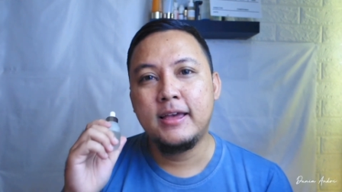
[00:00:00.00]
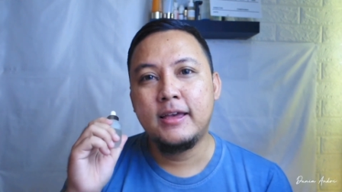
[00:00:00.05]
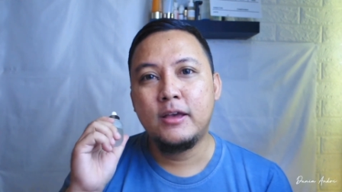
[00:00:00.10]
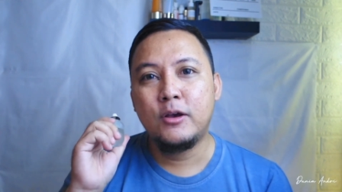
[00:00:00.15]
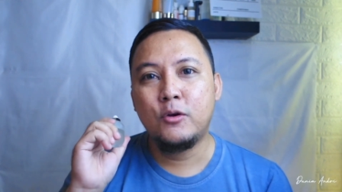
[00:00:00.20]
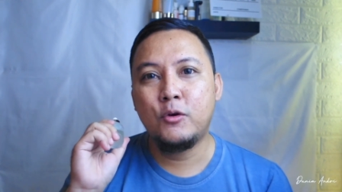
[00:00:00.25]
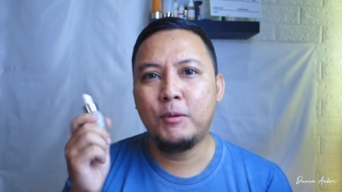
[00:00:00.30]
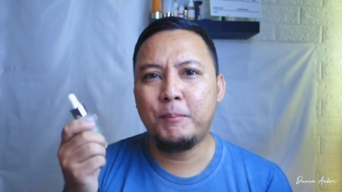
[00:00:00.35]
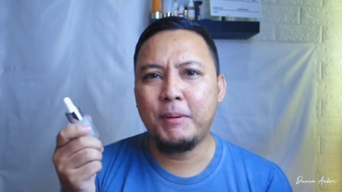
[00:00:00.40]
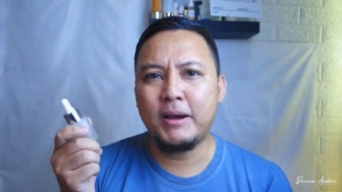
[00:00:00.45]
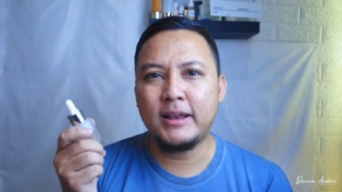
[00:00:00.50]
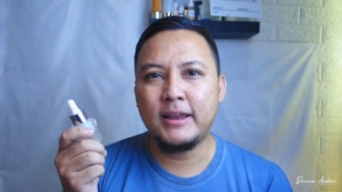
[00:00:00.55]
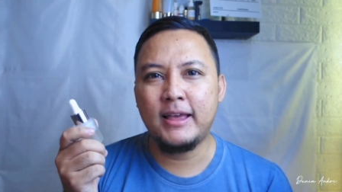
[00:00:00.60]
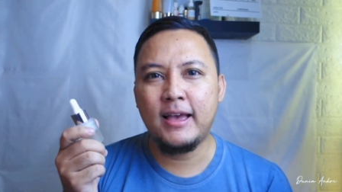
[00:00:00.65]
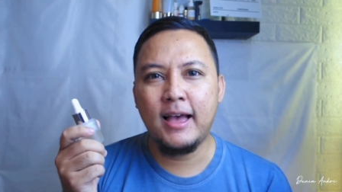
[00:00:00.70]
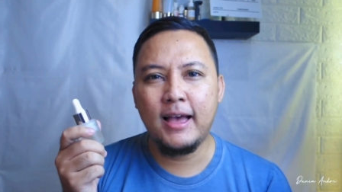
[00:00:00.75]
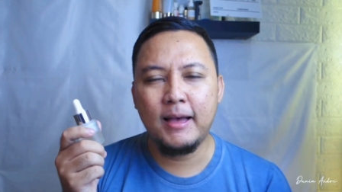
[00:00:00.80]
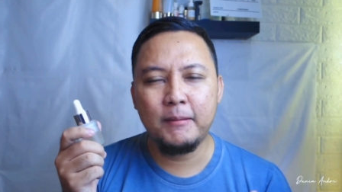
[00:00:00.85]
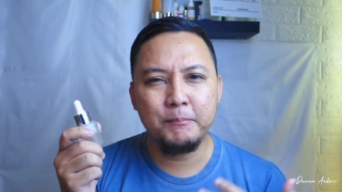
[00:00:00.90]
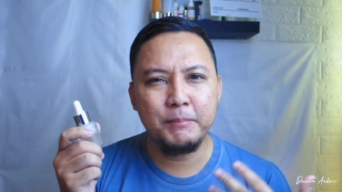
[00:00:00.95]
gue udah pakai
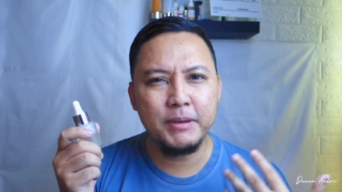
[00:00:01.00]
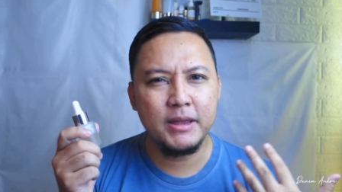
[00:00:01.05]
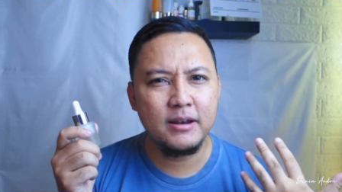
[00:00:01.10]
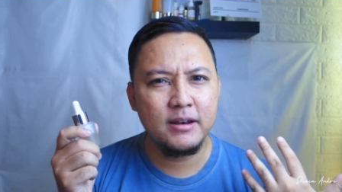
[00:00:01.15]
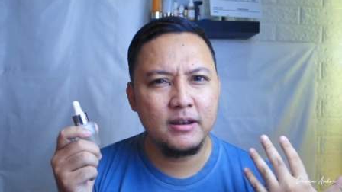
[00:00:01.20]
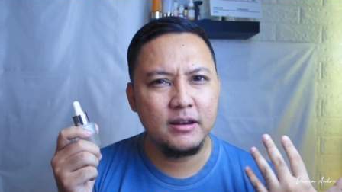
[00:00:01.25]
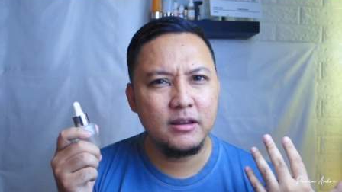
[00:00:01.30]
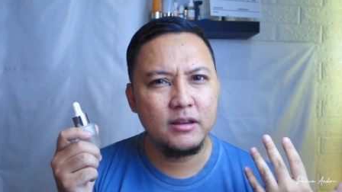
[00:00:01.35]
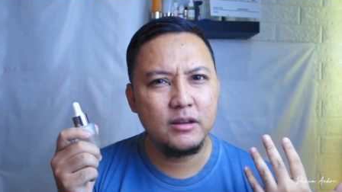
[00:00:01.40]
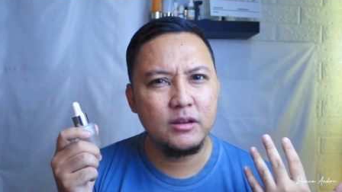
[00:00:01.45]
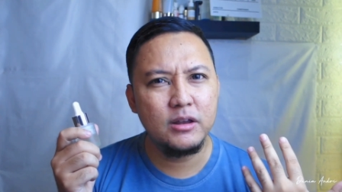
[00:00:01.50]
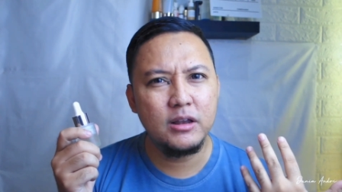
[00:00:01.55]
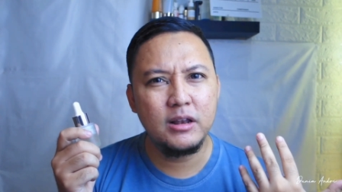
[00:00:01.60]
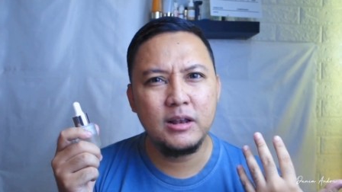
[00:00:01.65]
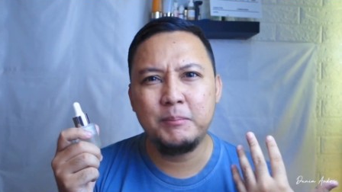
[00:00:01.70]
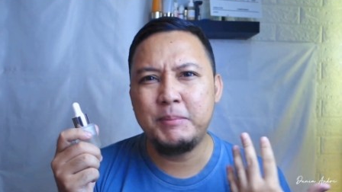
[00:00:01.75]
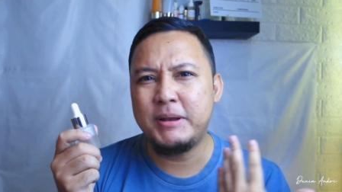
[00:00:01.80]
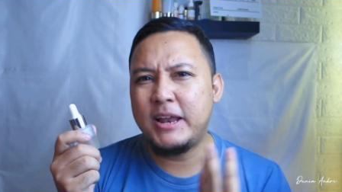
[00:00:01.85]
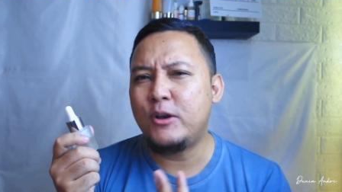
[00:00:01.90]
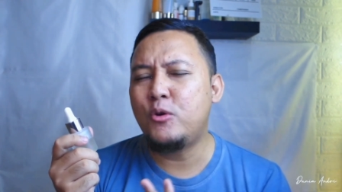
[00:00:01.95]
dia hampir
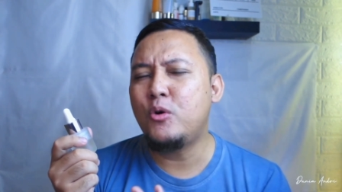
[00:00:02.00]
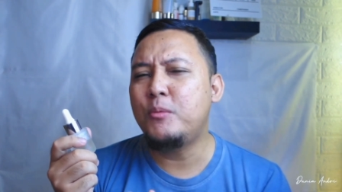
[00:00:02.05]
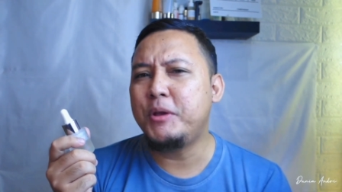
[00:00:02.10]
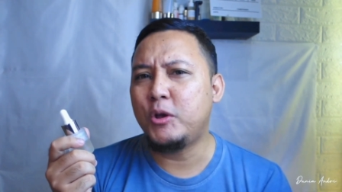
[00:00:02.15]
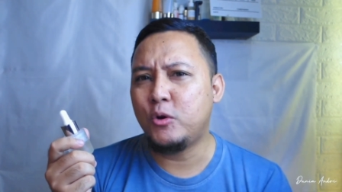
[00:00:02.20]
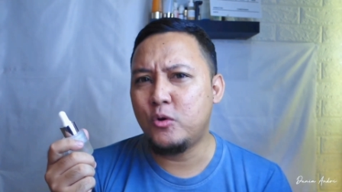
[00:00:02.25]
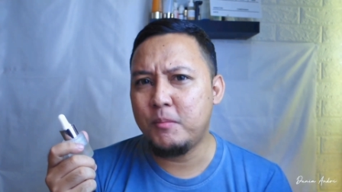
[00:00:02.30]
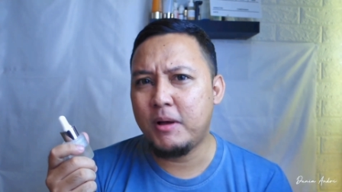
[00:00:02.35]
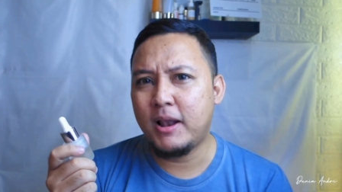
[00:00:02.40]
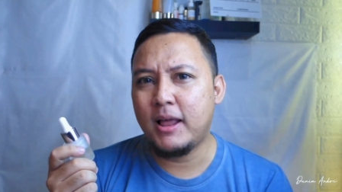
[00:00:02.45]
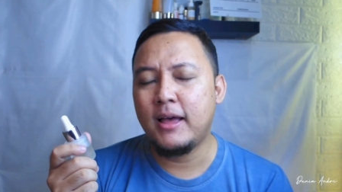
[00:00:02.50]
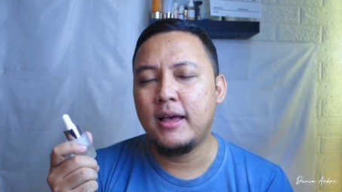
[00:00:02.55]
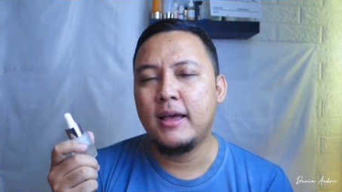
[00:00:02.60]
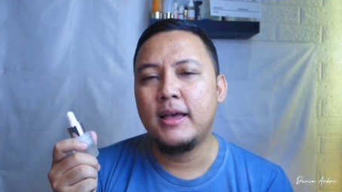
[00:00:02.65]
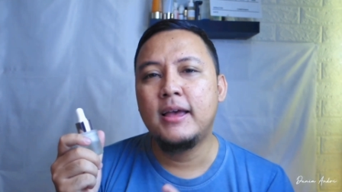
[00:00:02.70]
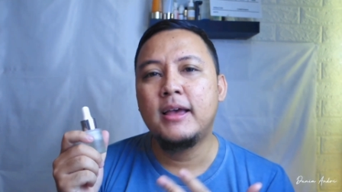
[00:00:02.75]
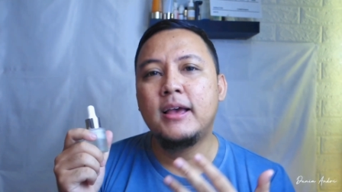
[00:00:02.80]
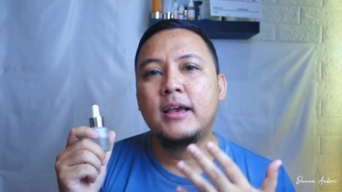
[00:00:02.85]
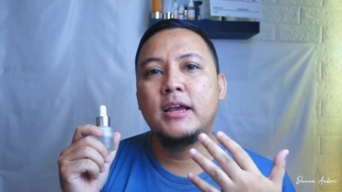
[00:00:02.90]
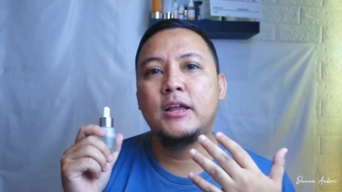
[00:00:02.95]
lebih dari dua minggu malah
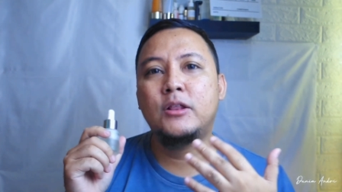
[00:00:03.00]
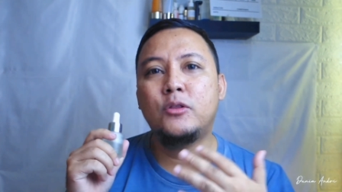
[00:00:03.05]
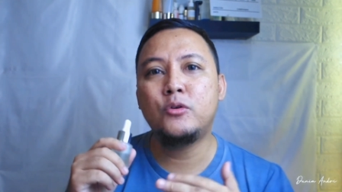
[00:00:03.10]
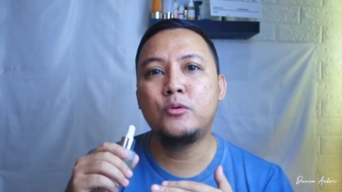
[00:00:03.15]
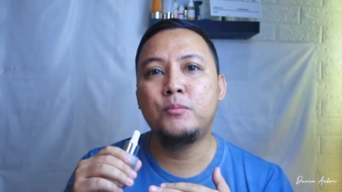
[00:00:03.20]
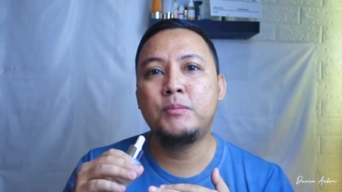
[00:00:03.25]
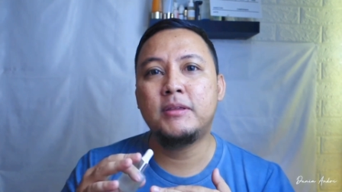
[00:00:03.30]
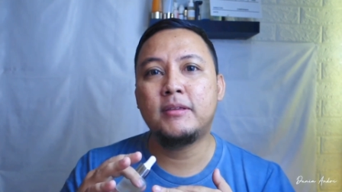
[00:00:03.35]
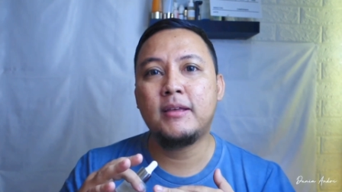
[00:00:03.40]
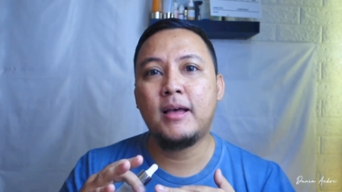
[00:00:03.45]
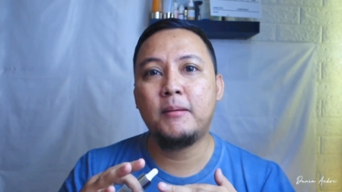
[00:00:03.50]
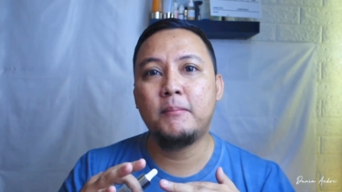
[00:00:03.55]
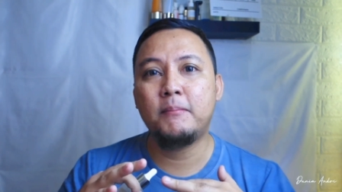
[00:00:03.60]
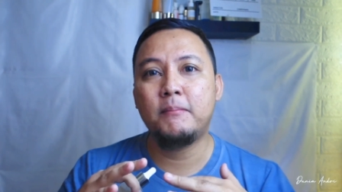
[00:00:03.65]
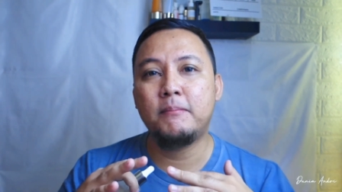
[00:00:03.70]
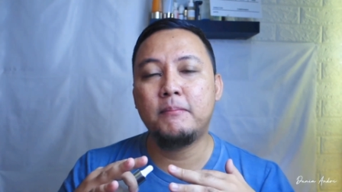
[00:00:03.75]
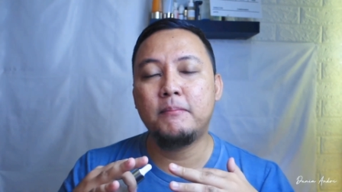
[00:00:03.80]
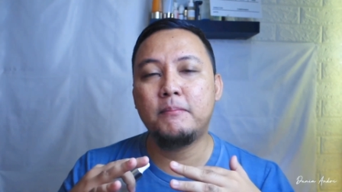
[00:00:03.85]
itu bisa